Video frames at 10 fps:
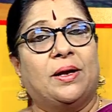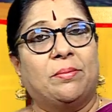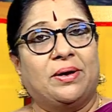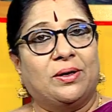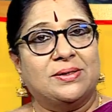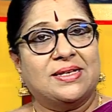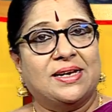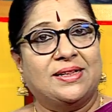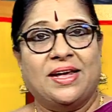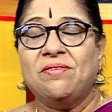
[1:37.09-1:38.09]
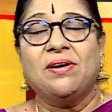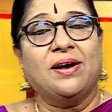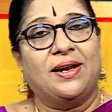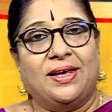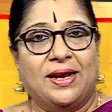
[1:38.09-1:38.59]
நம்ம சில
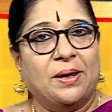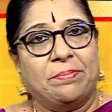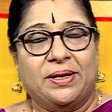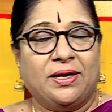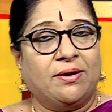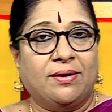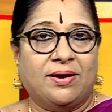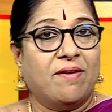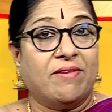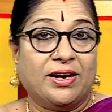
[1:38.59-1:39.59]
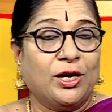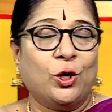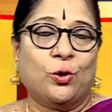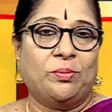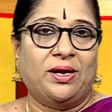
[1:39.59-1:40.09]
தெய்வங்களை எல்லாம் பர்டிகுலராக
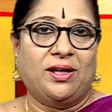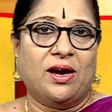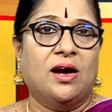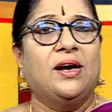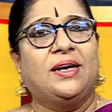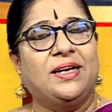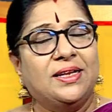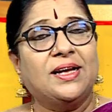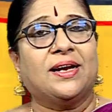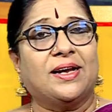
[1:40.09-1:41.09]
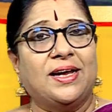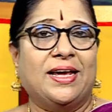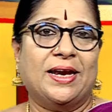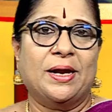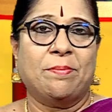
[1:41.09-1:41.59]
வணங்குறோம் இல்லையா இதற்கு
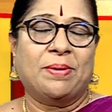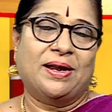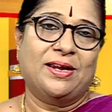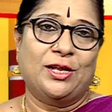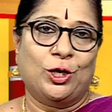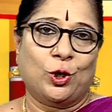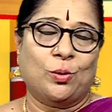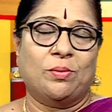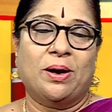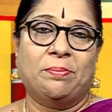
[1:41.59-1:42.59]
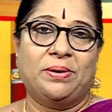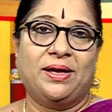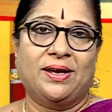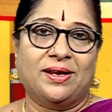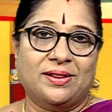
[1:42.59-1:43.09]
என்ன பலன் இருக்கும்
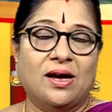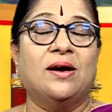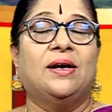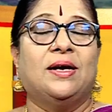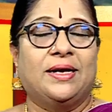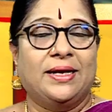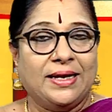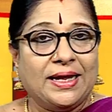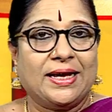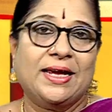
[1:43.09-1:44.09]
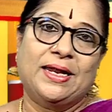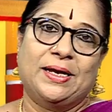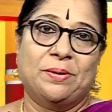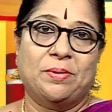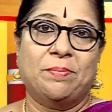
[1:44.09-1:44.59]
அப்படிங்கிறதான் இன்றைக்கி
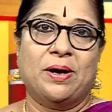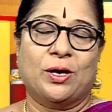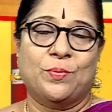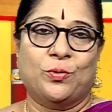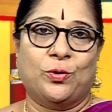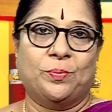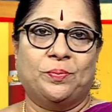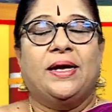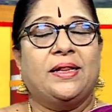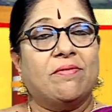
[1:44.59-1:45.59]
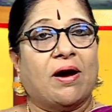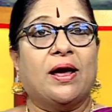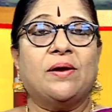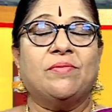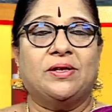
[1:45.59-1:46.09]
நம்ம பார்க்க போகிறோம் இந்த
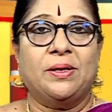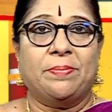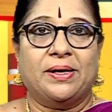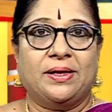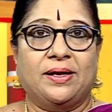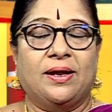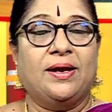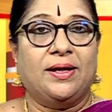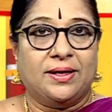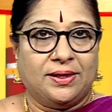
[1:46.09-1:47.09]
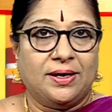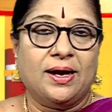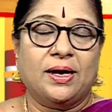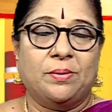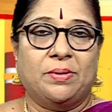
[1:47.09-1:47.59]
வாரம் வந்து பார்த்திங்கன்னா இன்றைக்கி
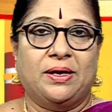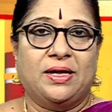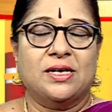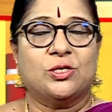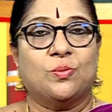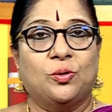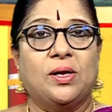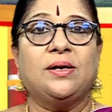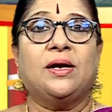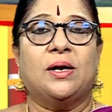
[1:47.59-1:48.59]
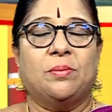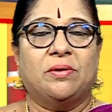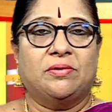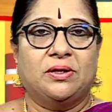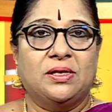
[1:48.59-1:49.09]
திங்கக்கிழமை இல்லையா ஸோ
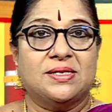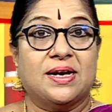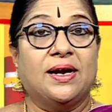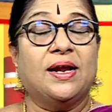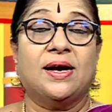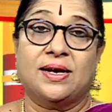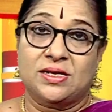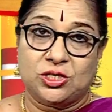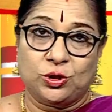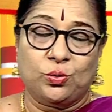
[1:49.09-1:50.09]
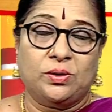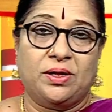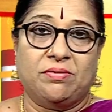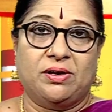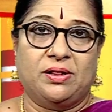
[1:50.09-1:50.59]
புதன்கிழமை வந்து சங்கடஹர
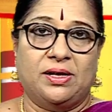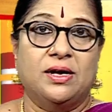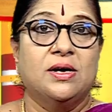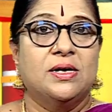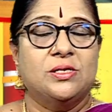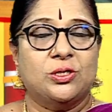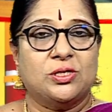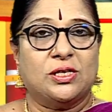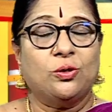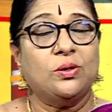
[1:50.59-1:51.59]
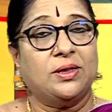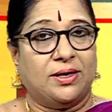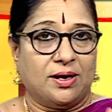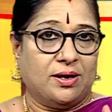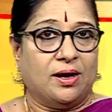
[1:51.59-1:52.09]
சதுர்த்தி வருது ஸோ
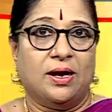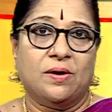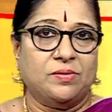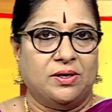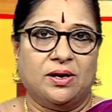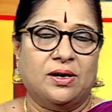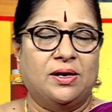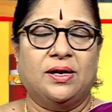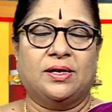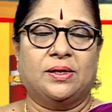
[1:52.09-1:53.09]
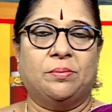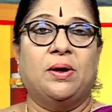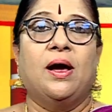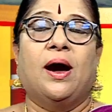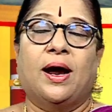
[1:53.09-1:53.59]
சதுர்த்தினா நாலாவது நாள்னு அர்த்தம்
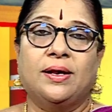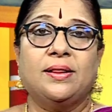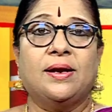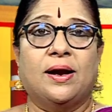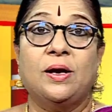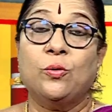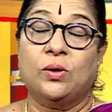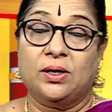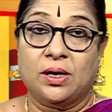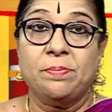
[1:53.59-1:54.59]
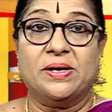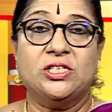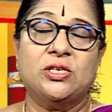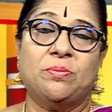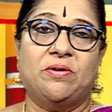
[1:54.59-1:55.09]
அடுத்த நாள் உங்களுக்கு
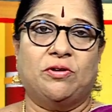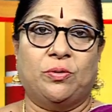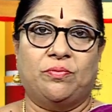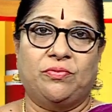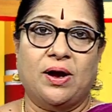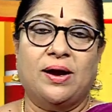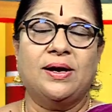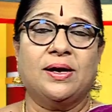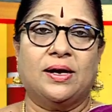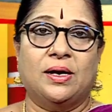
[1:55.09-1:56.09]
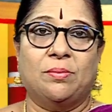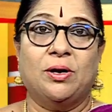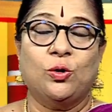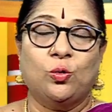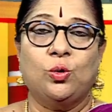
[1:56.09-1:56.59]
பஞ்சமி வரும்
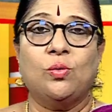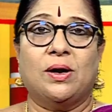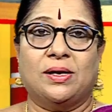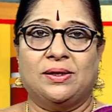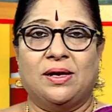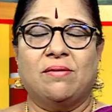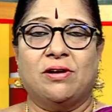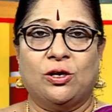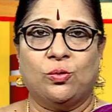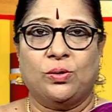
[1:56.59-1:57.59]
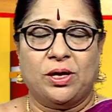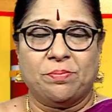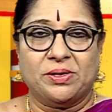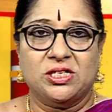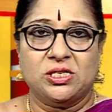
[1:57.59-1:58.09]
வியாழக்கிழமை குரு வாரத்தில் வரக்கூடிய
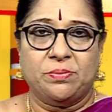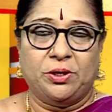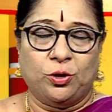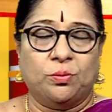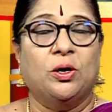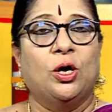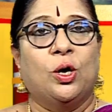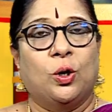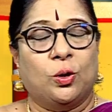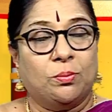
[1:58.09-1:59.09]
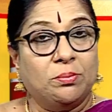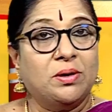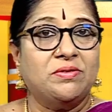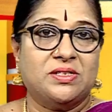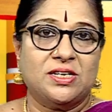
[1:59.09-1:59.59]
பஞ்சமியும் ரொம்ப
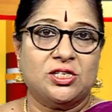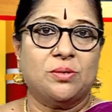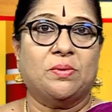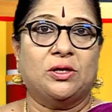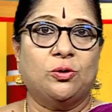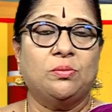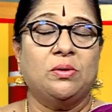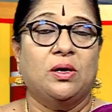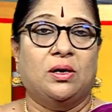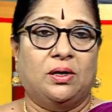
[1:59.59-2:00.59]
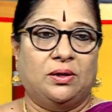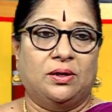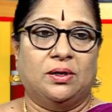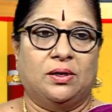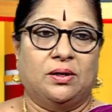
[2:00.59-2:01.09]
விசேஷம் அதுவும்
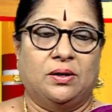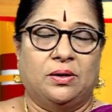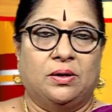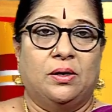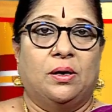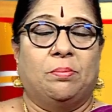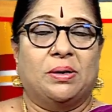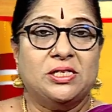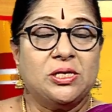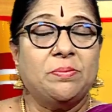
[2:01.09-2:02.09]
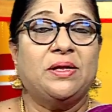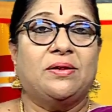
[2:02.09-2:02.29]
இந்த பஞ்சமி